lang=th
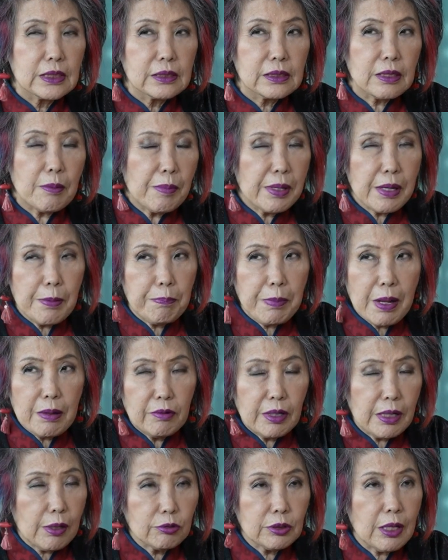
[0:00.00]
แต่ไม่ได้แปล
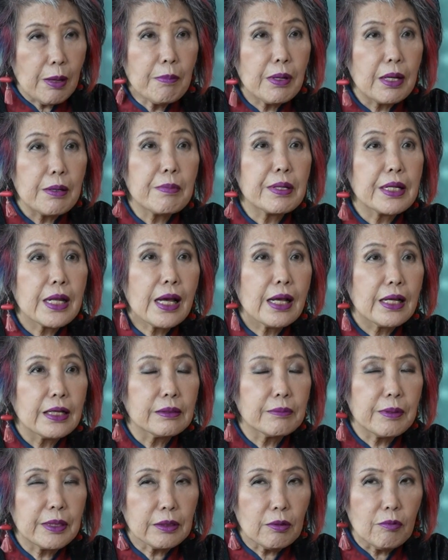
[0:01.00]
ว่าเราทำอะไรไม่ได้
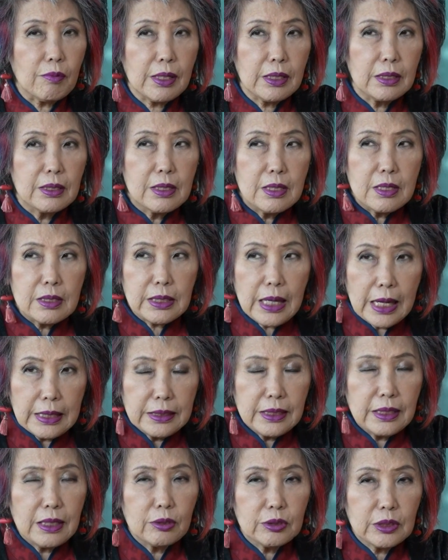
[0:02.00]
เพียงแต่ว่าการ
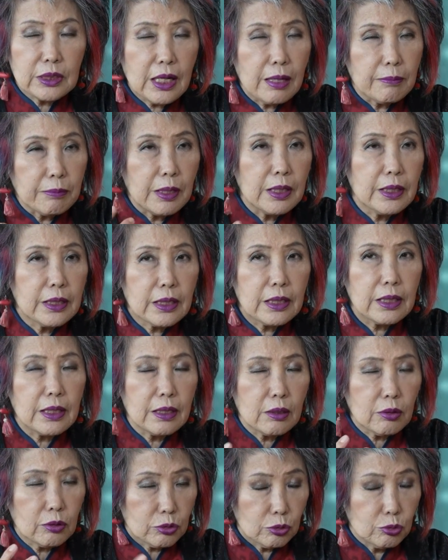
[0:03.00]
ที่เราจะขับเคลื่อนอะไร
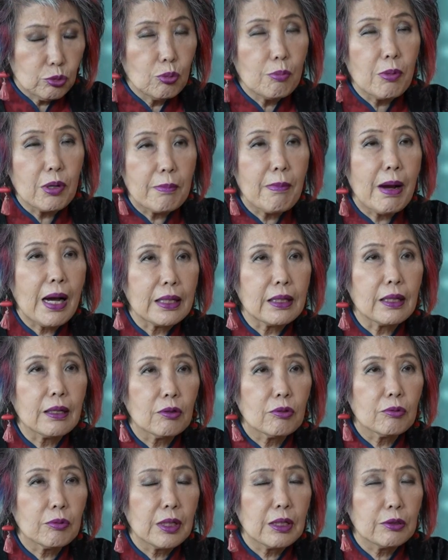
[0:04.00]
เราก็ต้องดูบทบาทเรา
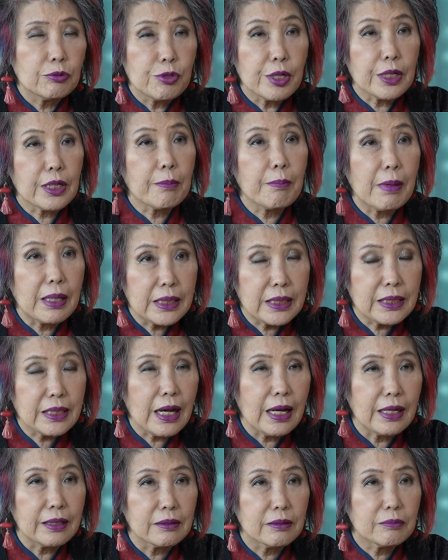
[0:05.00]
เพราะเราอยู่ในกรรมาธิ
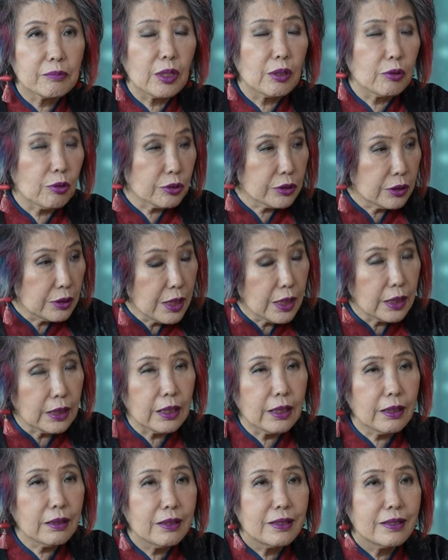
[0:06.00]
การเพราะเราก็เสนอ
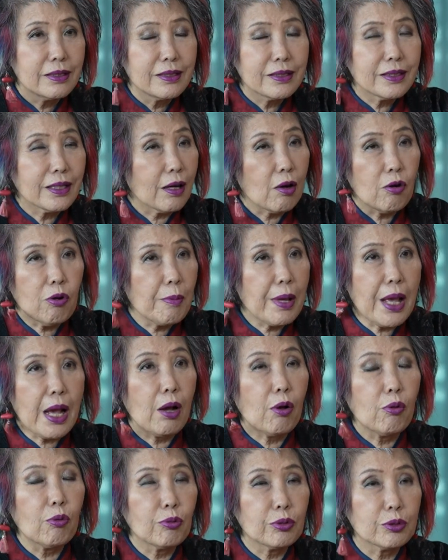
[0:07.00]
แต่เขาก็ไม่
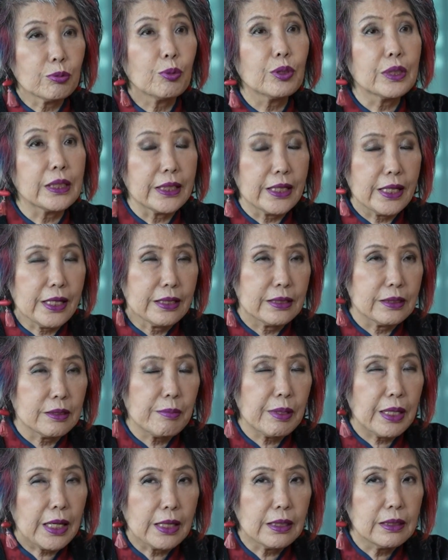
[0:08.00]
เอาสมมติอย่างเงี้ยใช่
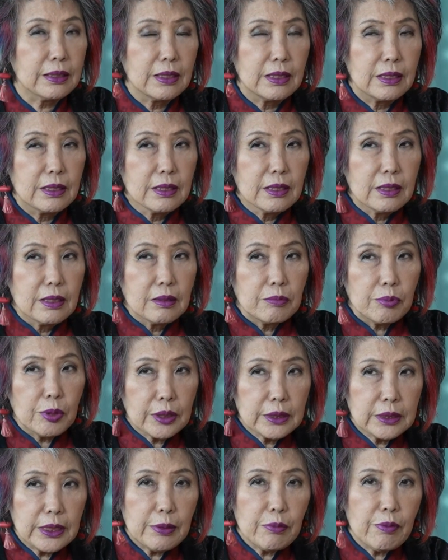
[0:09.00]
ไหมคะเพราะฉะ
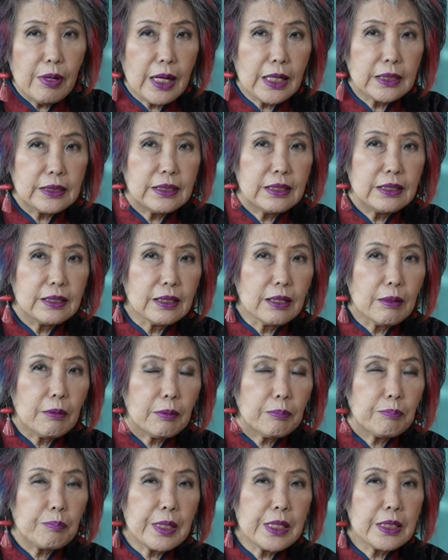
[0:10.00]
นั้นในเวลาที่เหลือ
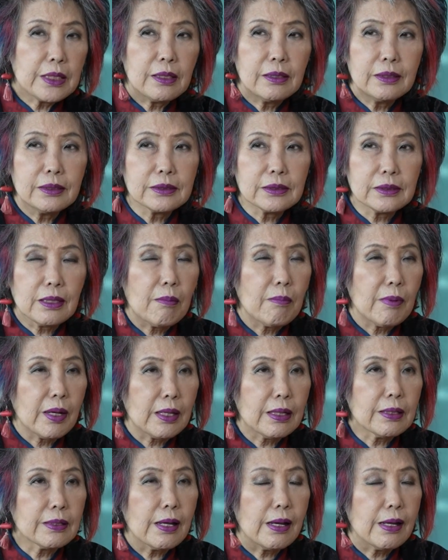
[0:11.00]
ปีครึ่งจะทำอะ
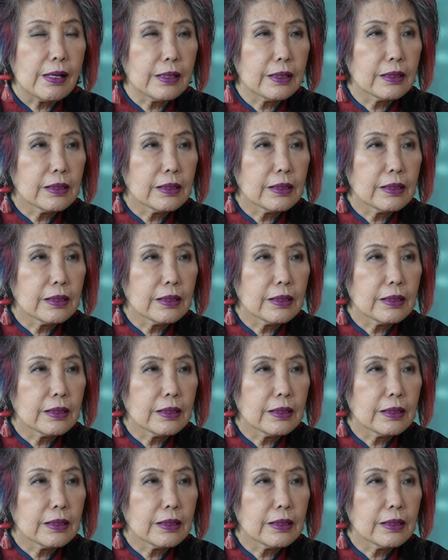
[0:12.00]
ไรได้